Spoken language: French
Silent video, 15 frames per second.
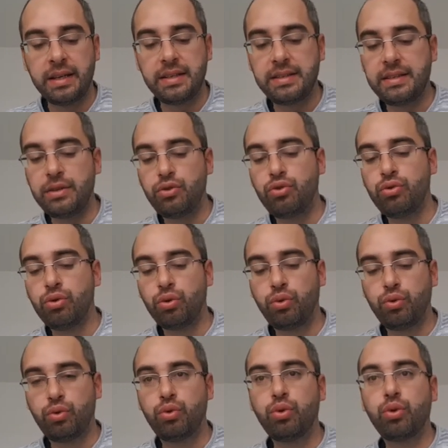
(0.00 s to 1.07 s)
C'est une
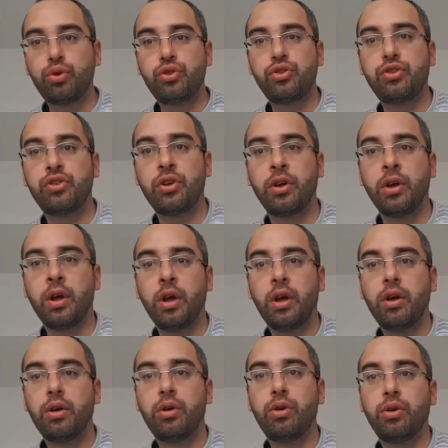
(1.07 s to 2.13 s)
course
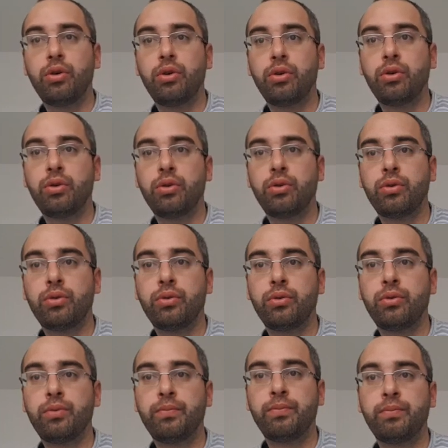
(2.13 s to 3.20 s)

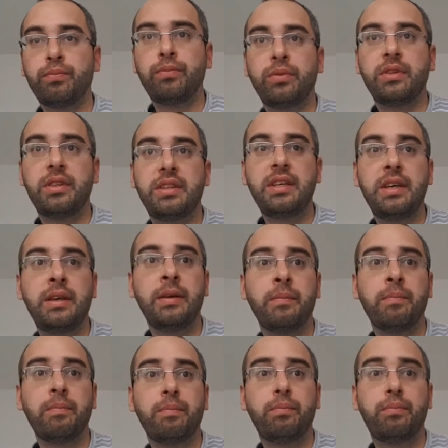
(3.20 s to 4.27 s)
euh, D
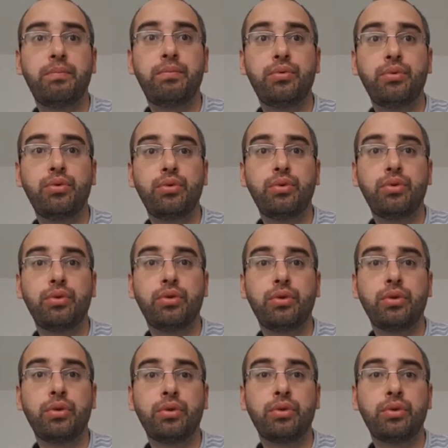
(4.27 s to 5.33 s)
pour
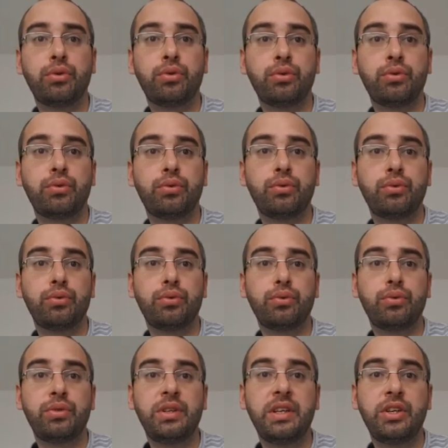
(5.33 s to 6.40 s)
euh,
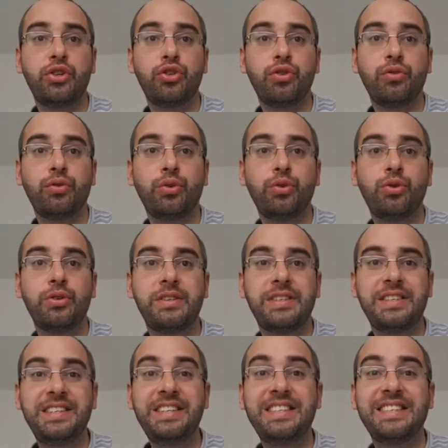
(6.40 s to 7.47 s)
des chevaux de
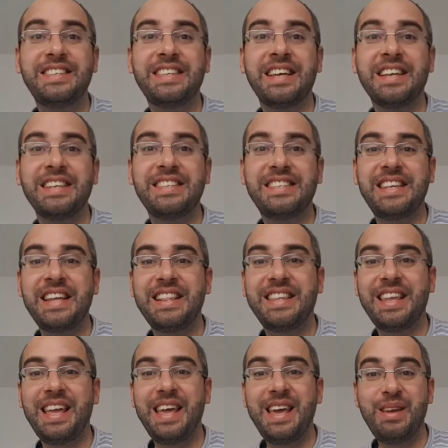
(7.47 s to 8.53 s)
6,
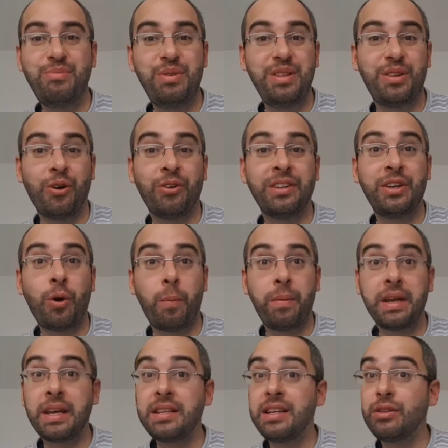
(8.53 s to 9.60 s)
7 et 8 ans n'ayant
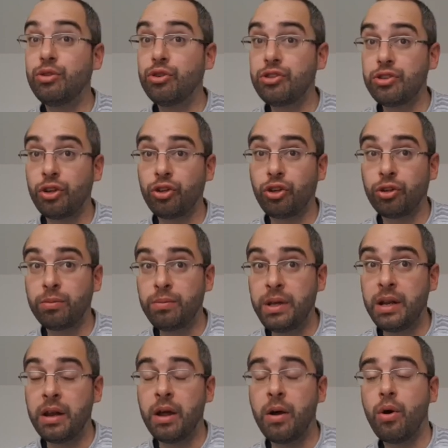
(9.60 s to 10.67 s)
pas gagné 230
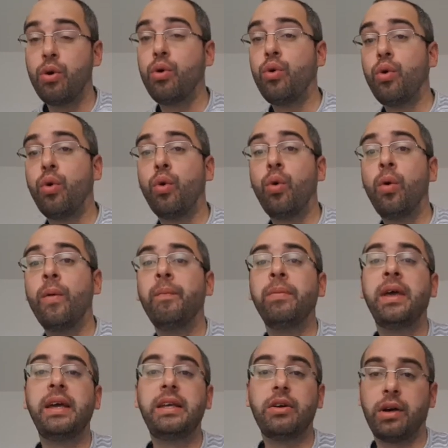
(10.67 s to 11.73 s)
000 euros.
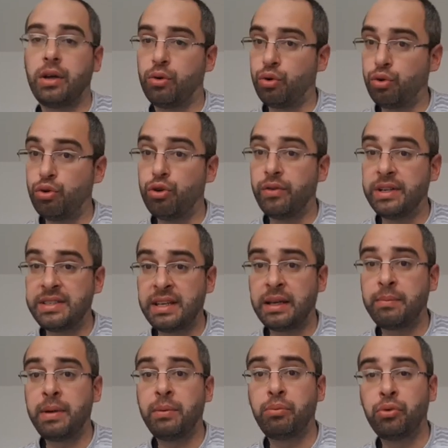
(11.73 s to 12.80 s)
Il y aura un recul de
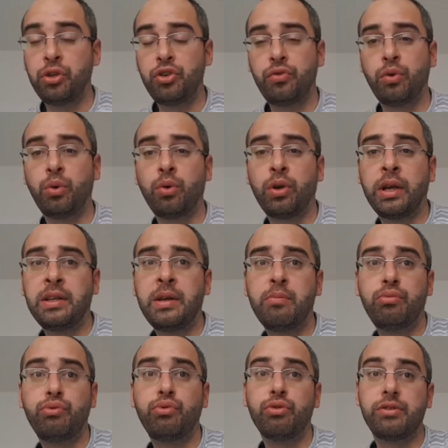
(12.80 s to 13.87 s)
25 mètres pour des chevaux qui ont gagné
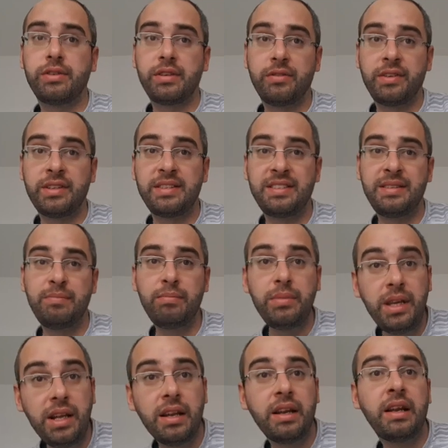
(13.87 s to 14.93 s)
plus de 126
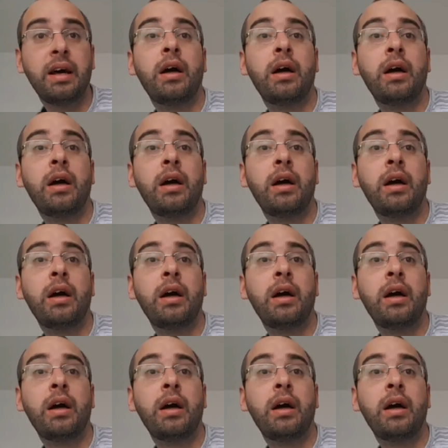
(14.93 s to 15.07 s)
000